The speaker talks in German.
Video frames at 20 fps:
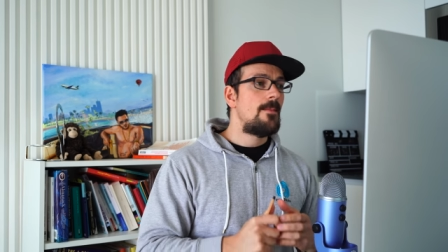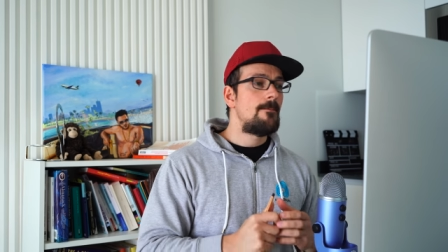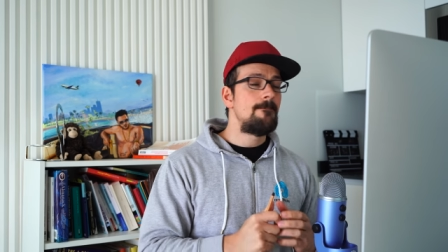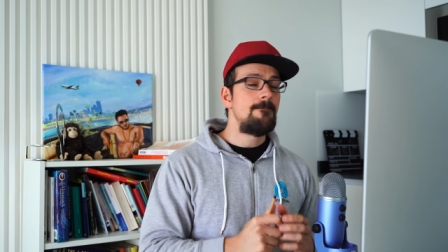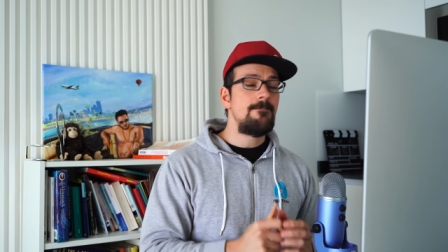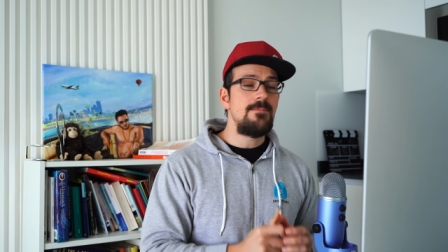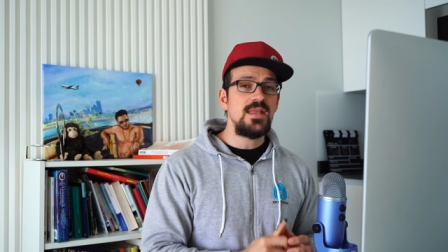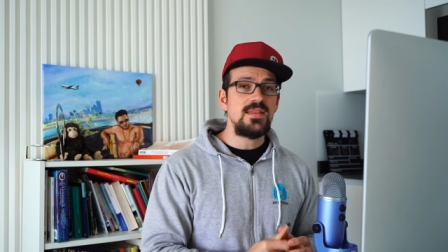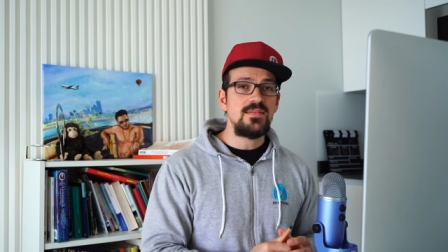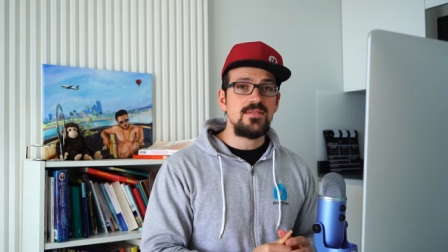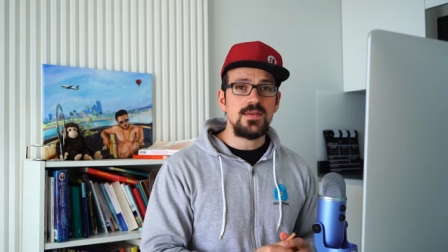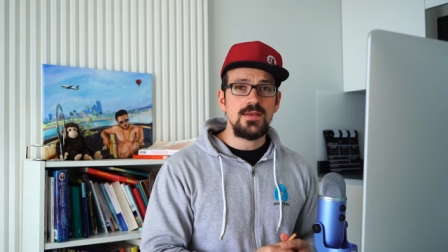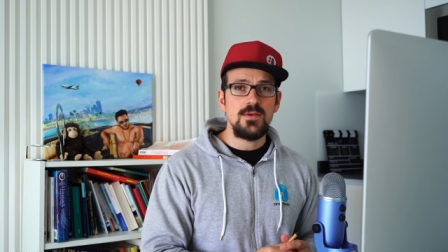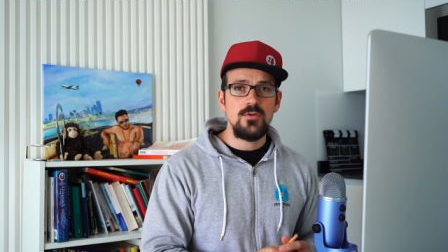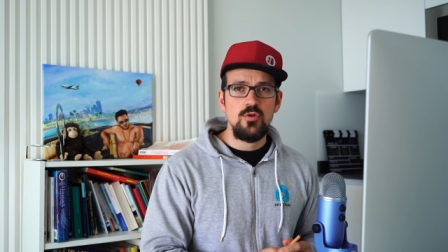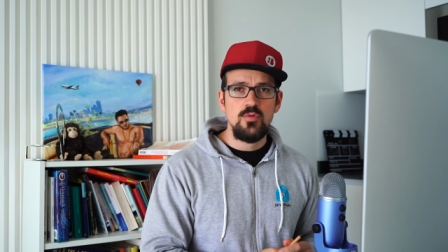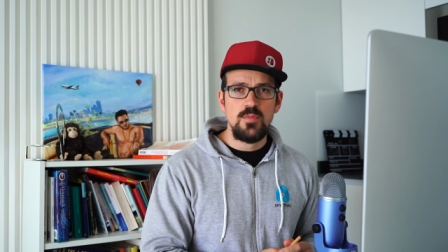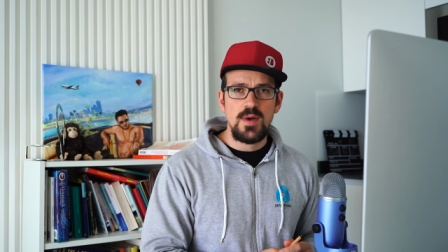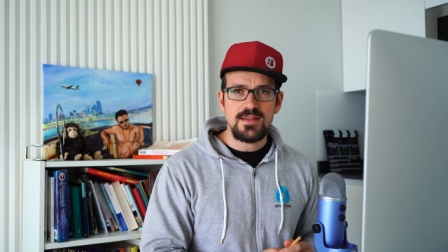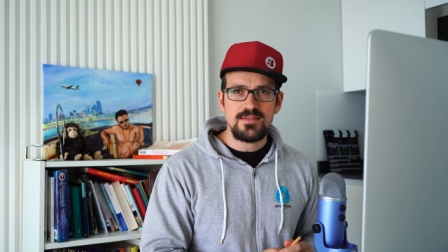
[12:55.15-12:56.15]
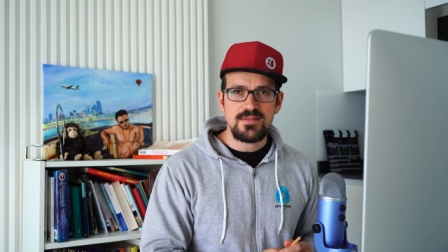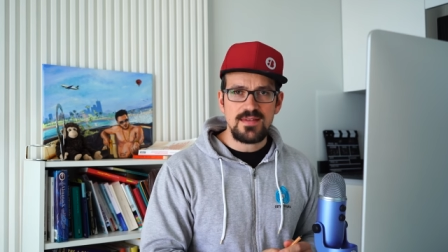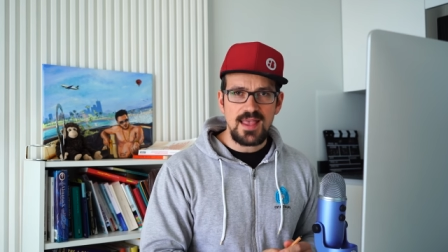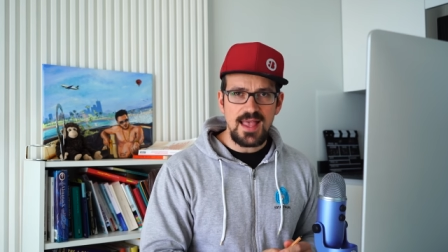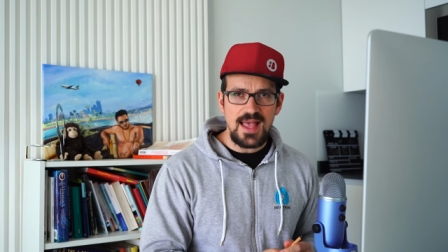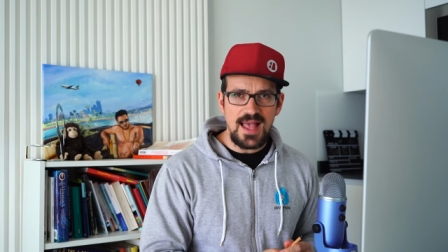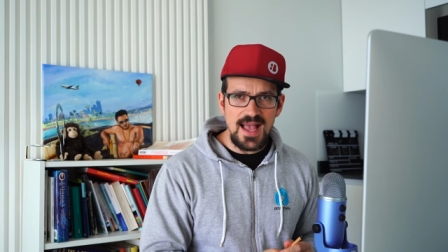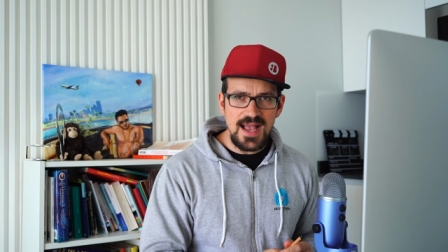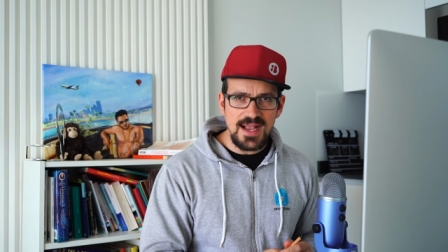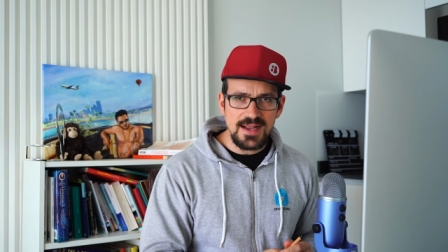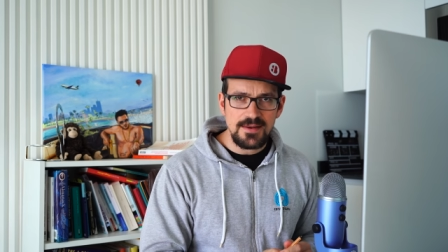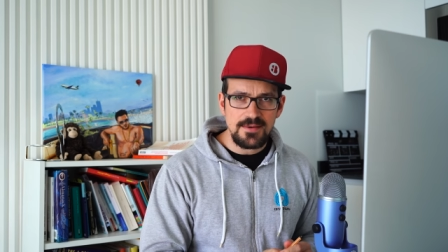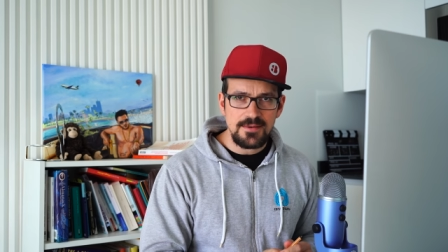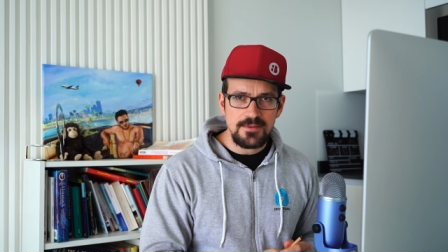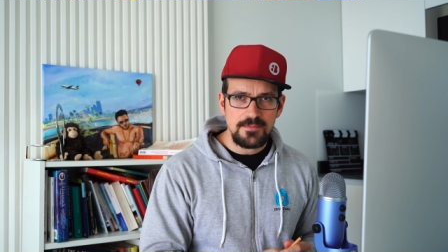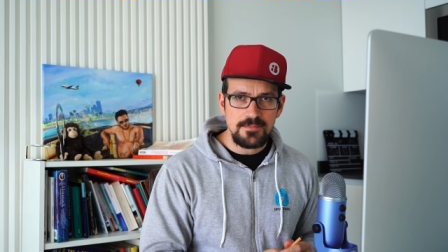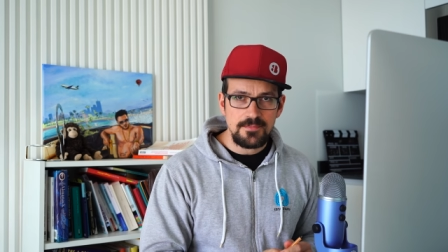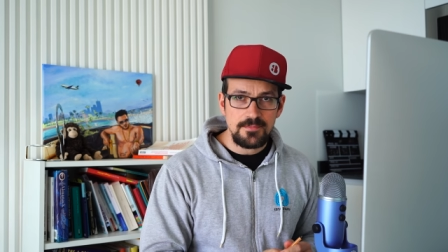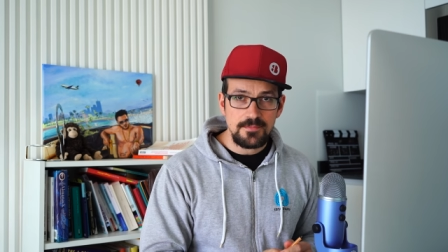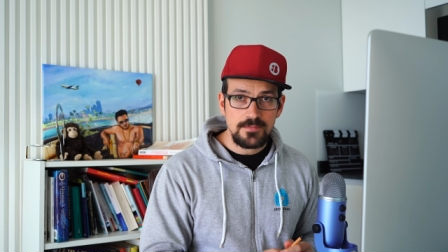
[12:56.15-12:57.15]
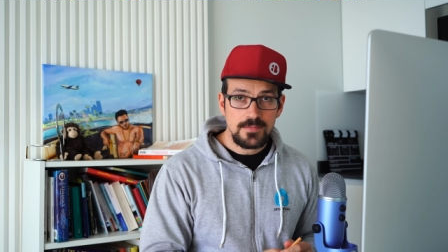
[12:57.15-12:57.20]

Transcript: mit übertragen.